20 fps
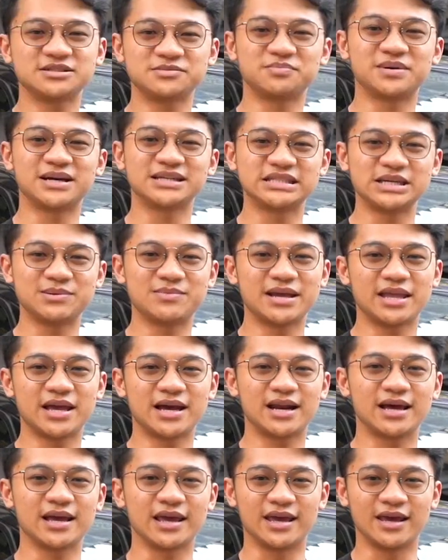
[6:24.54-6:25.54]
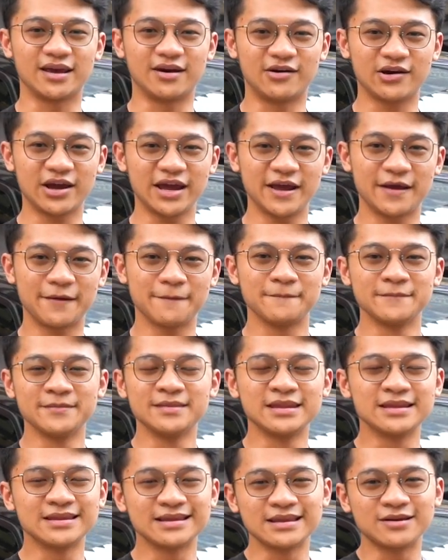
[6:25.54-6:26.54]
masih banyak lagi oke
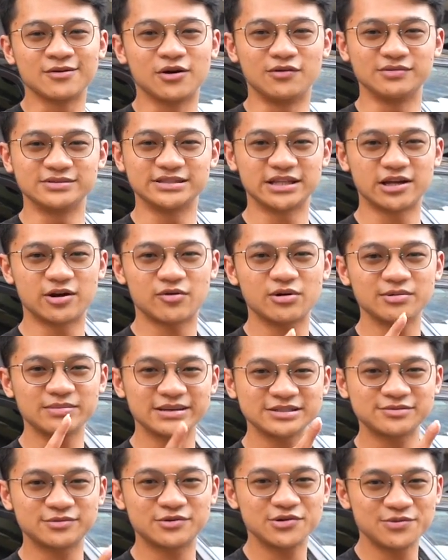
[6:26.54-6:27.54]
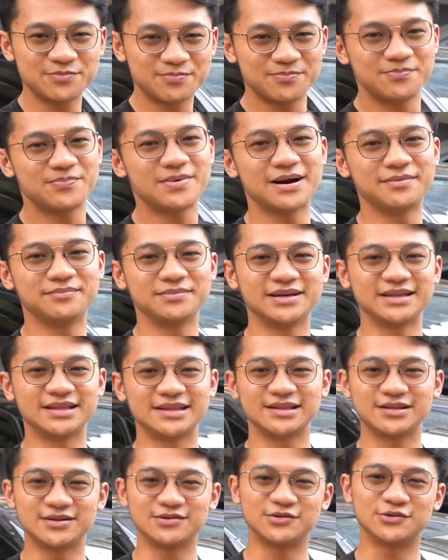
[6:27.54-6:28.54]
gue Senar One Max Pro pamit
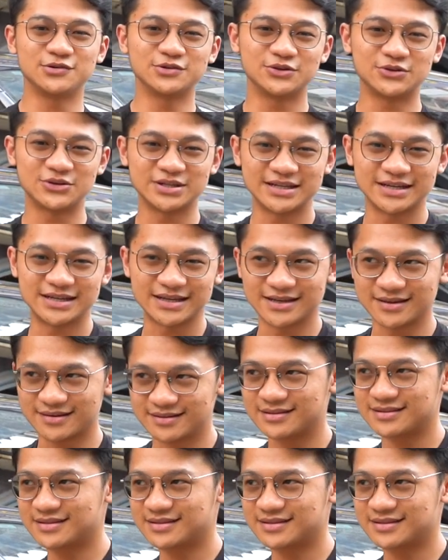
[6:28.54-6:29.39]
undur diri